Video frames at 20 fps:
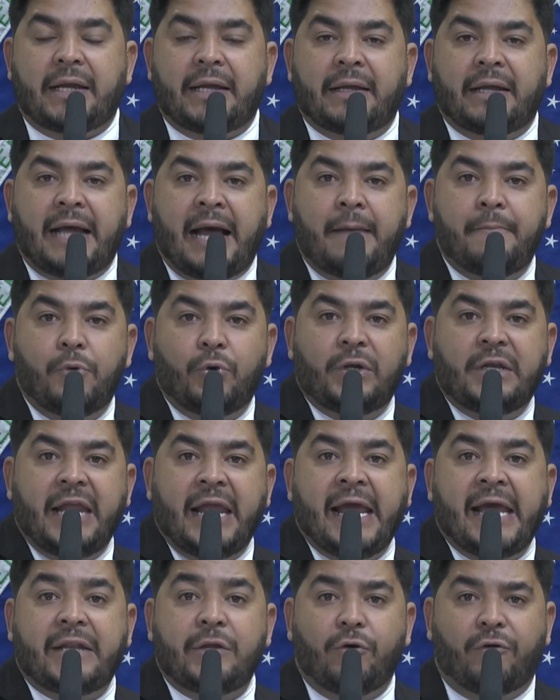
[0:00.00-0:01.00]
a, a
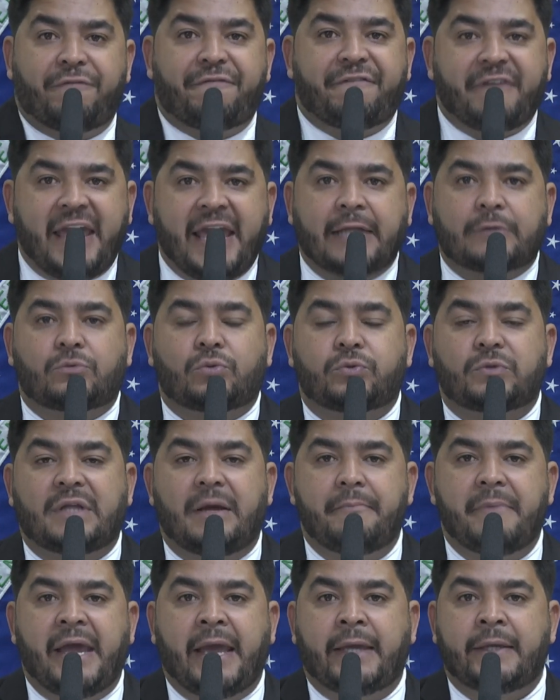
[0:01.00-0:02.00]
mulher e o feto
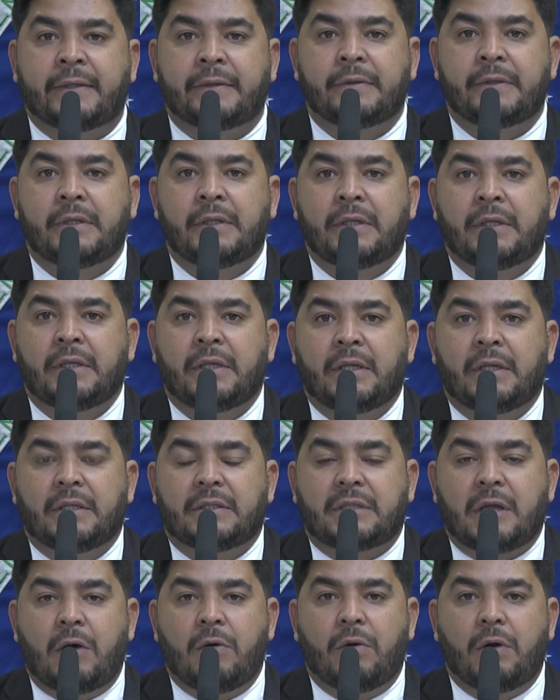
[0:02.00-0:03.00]
também.
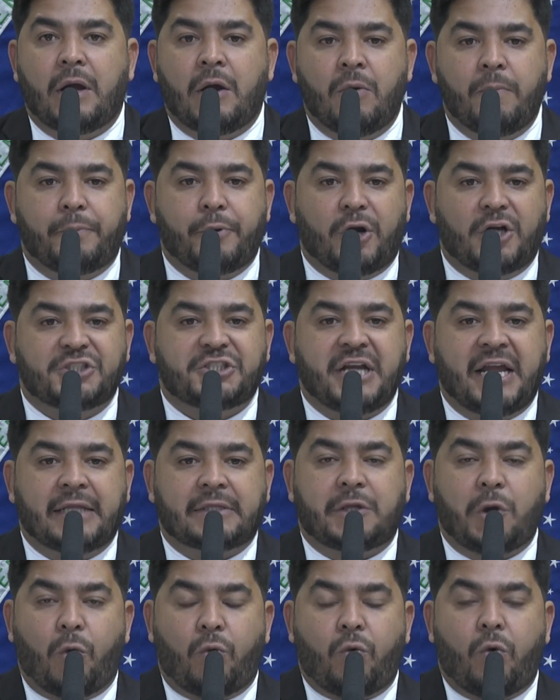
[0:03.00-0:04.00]
Então, é um
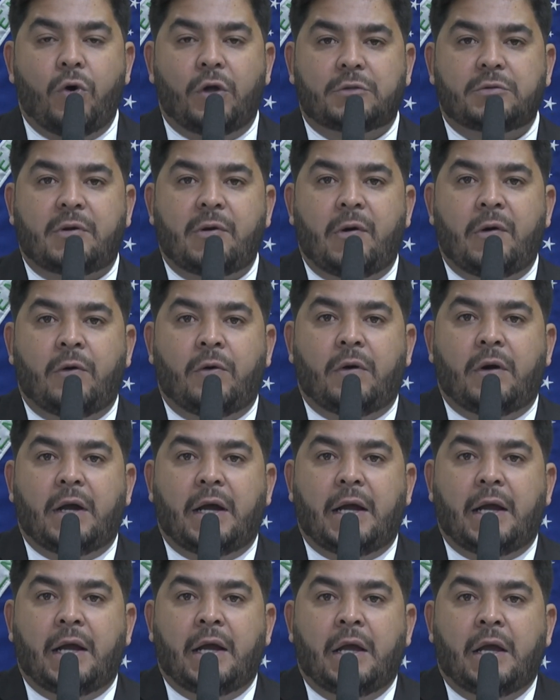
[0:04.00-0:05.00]
projeto que eu conto com
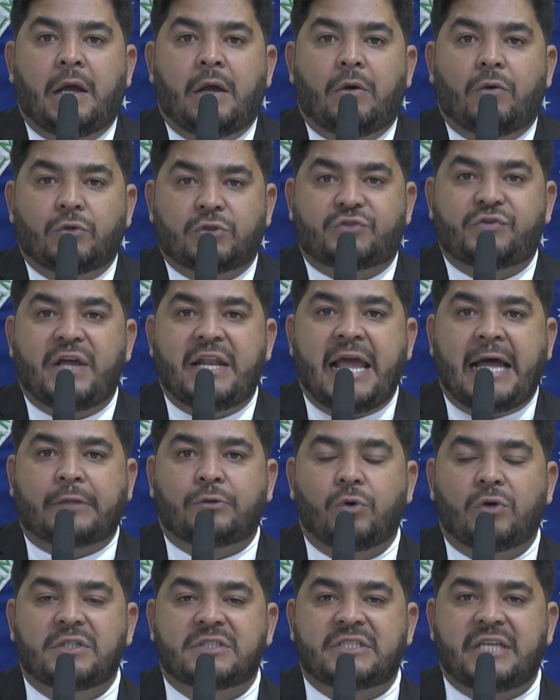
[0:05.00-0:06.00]
os
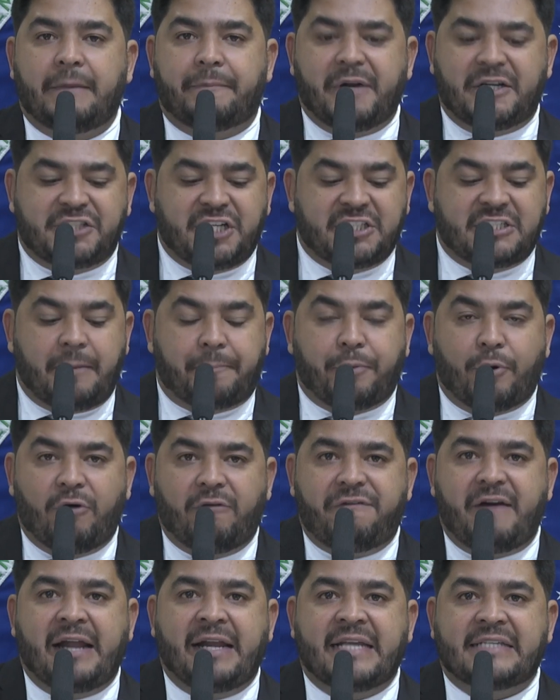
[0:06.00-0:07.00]
vereadores aqui para a gente
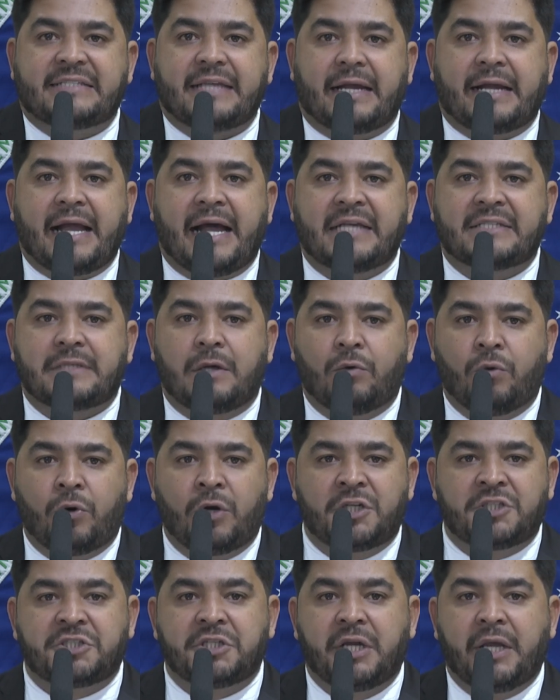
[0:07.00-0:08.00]
aprovar nessa casa
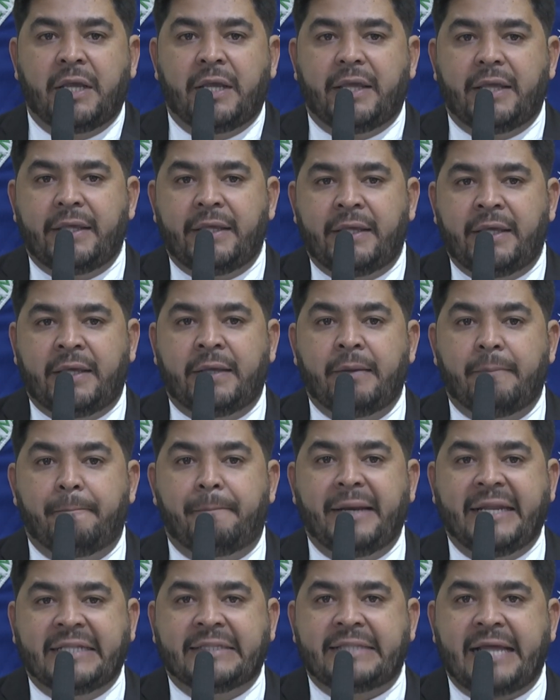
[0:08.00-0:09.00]
hoje e
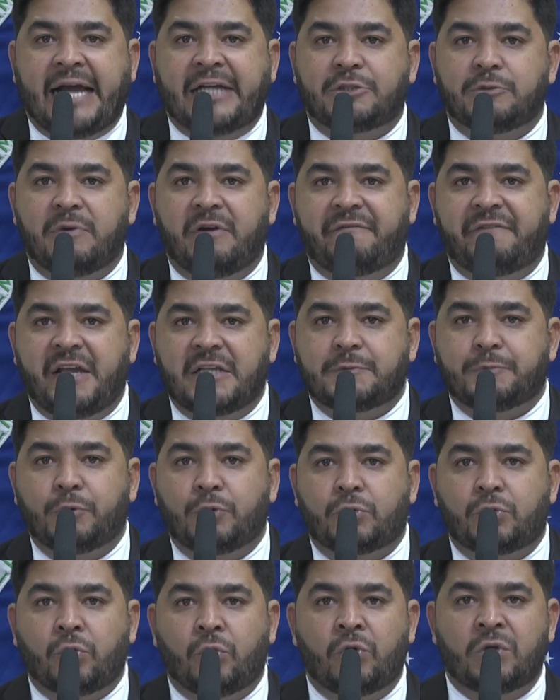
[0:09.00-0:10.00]
blindar de uma vez
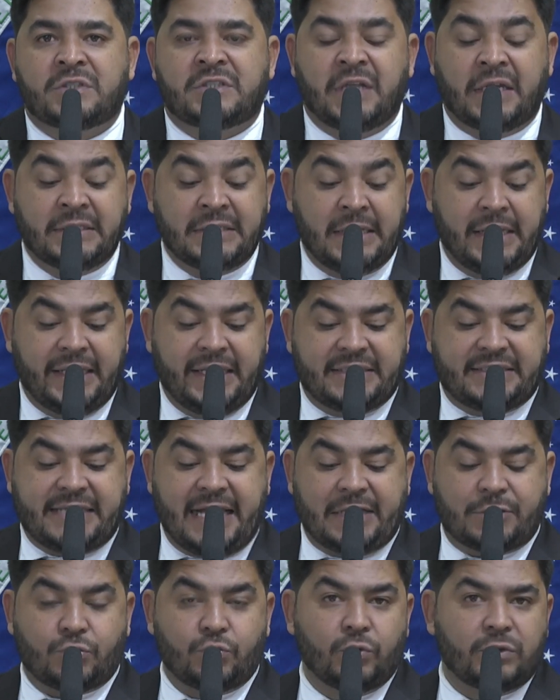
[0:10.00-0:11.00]
por todas esse
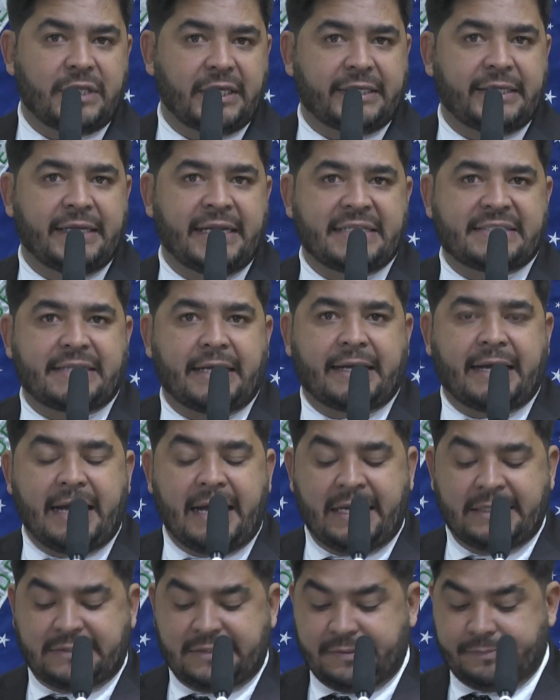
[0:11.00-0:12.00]
assunto aqui nessa
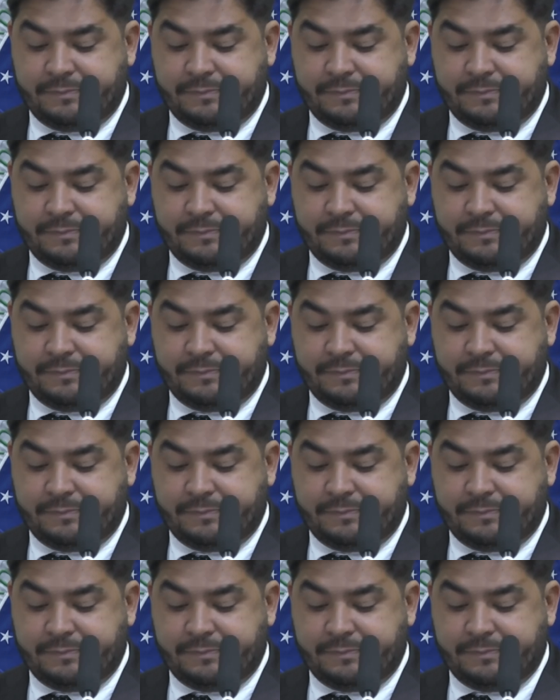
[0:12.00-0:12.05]
casa.